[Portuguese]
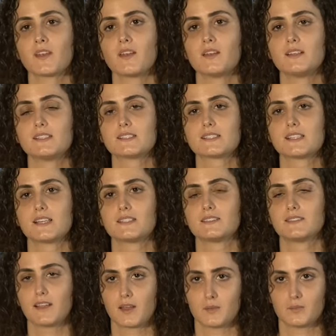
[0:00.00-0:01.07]
em
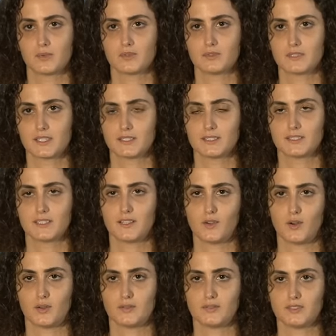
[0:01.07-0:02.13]
setembro de
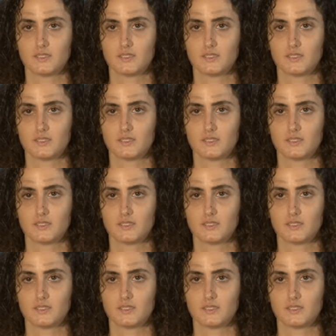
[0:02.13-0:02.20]
79.